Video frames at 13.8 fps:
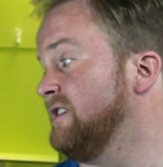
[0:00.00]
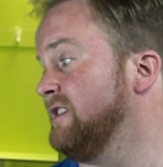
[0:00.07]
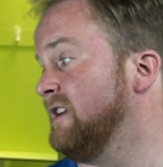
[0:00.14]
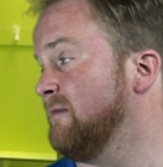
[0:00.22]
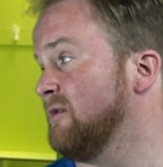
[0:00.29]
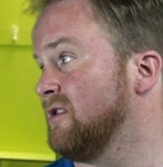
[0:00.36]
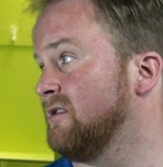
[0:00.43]

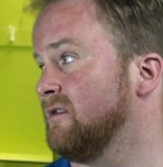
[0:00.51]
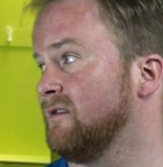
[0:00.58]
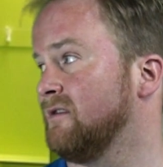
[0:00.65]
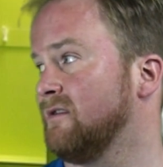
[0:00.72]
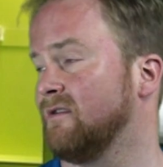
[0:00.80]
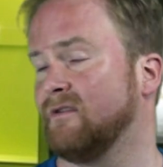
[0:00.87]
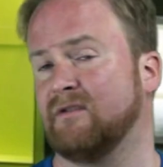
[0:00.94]
décidément.
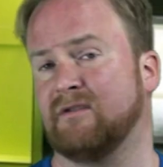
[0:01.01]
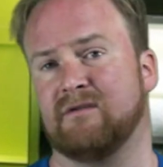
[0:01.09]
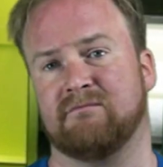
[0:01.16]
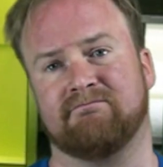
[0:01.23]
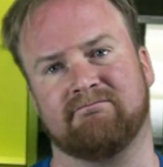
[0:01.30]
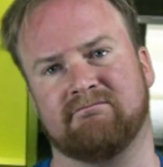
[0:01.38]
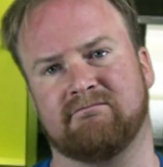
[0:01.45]

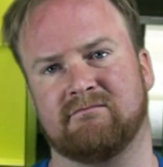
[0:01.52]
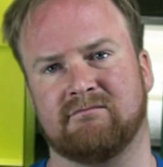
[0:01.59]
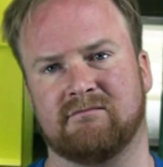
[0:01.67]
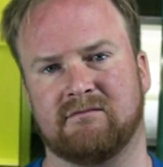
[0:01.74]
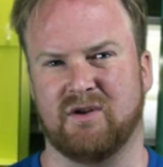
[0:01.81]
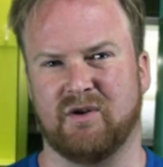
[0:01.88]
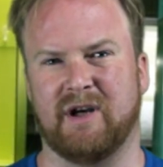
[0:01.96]

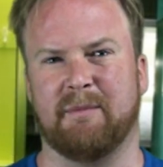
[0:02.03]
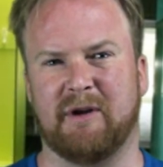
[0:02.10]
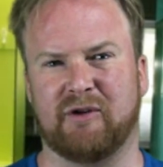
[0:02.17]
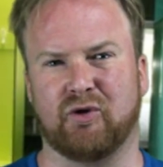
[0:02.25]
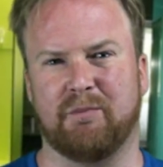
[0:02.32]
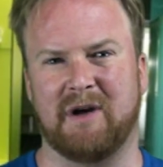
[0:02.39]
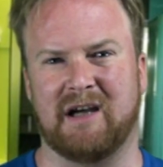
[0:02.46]
On n'a
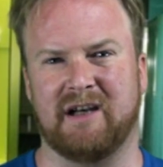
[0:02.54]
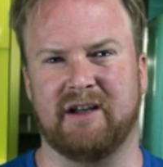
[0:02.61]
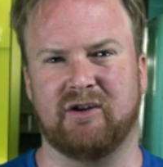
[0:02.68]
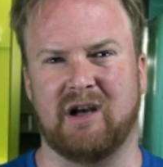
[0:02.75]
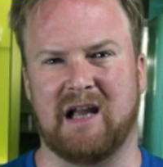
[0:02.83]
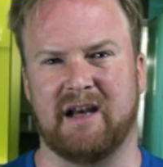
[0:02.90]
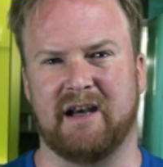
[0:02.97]
pas trop parlé
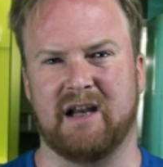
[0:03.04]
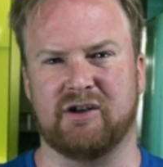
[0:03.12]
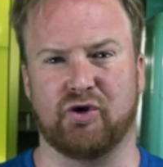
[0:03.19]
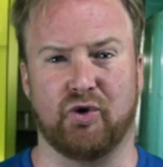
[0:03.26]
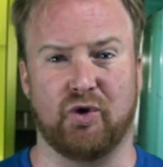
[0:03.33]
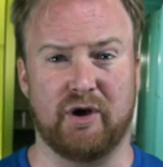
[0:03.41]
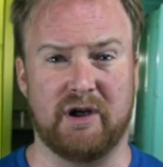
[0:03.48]
de la
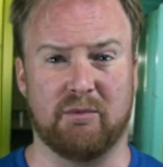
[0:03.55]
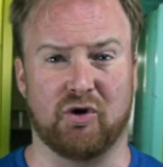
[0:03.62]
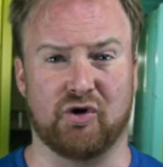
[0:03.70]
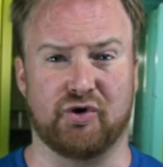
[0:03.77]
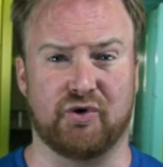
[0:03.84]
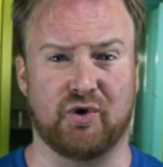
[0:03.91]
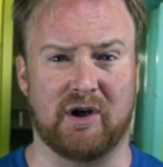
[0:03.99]
nage en
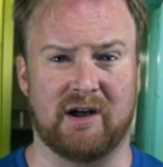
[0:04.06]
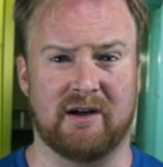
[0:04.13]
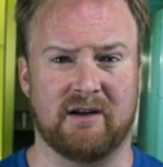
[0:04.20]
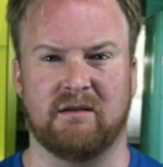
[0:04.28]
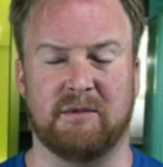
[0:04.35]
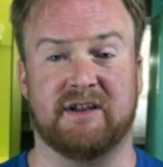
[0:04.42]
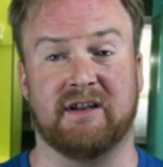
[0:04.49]
libre jusque-là,
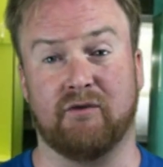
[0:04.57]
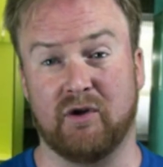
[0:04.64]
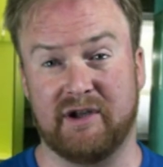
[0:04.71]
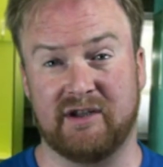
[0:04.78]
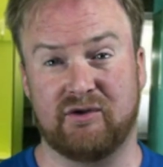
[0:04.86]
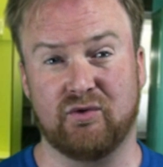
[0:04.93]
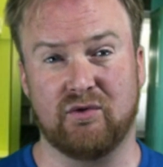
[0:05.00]
mais ça vaut
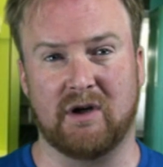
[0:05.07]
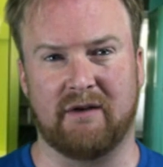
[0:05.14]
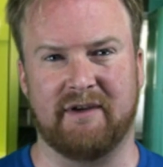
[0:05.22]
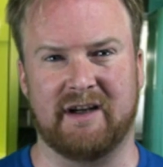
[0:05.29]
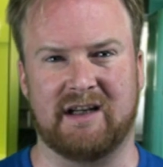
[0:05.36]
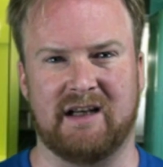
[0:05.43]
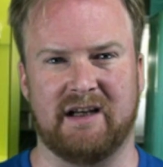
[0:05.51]
le détour
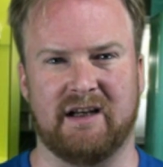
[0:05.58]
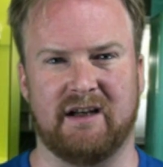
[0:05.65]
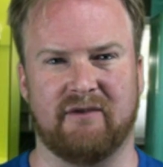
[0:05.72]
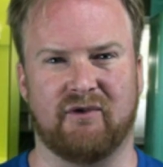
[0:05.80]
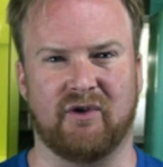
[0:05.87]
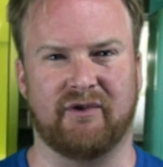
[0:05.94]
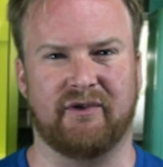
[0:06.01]
avec
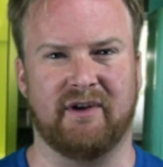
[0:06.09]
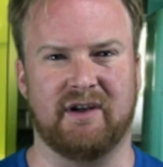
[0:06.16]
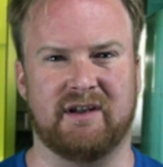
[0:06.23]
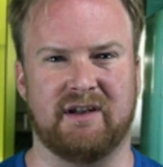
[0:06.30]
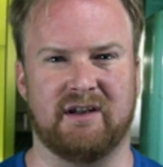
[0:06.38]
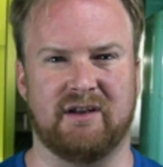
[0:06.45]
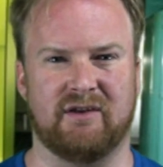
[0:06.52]
les Français
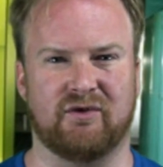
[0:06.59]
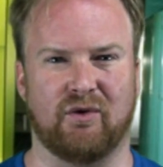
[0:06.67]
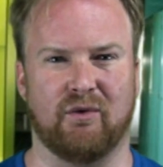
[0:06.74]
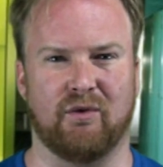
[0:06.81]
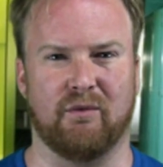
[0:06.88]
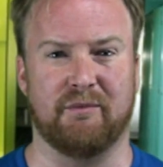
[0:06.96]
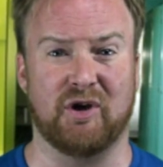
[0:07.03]
qui
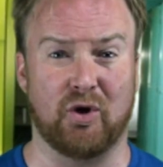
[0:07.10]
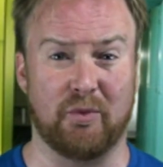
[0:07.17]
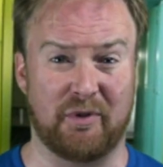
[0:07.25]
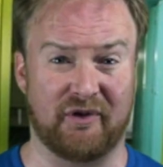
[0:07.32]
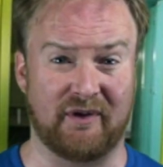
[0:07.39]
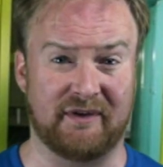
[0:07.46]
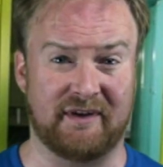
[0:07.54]
sont bien
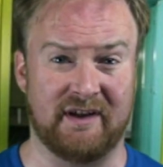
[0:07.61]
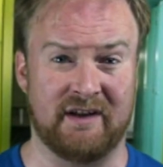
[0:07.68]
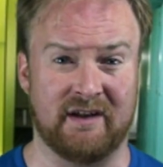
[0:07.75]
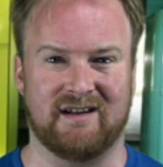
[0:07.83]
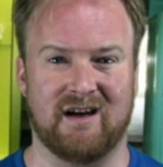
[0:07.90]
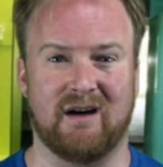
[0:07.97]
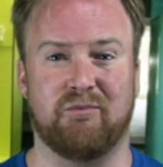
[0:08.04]

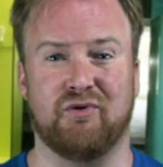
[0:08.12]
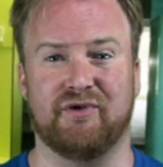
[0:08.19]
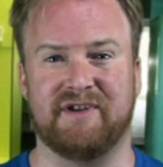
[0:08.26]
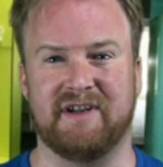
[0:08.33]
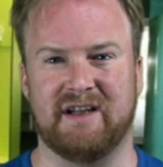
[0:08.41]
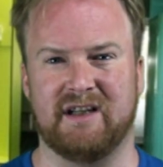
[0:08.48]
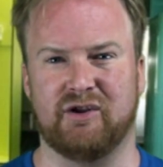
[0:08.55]
représentés. En
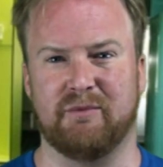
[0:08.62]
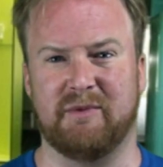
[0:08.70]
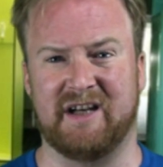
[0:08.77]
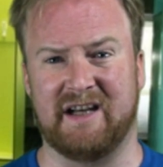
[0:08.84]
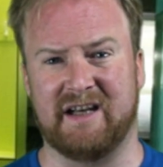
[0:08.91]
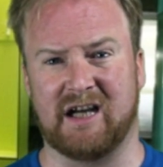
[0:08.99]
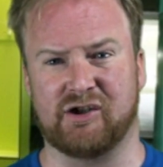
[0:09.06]
plus des deux
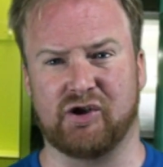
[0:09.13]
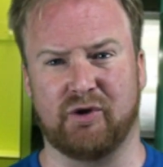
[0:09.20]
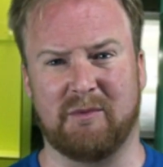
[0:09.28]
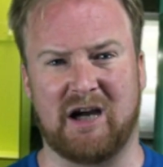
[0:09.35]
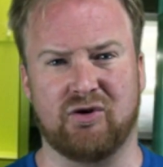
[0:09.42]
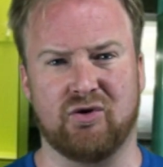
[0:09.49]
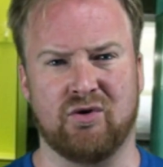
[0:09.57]
médailles d'argent de
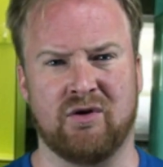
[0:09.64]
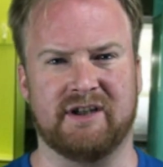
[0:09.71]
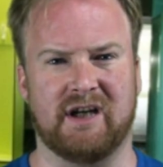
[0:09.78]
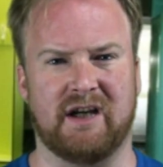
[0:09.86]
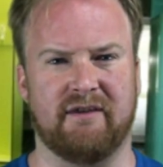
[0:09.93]
Marco, déjà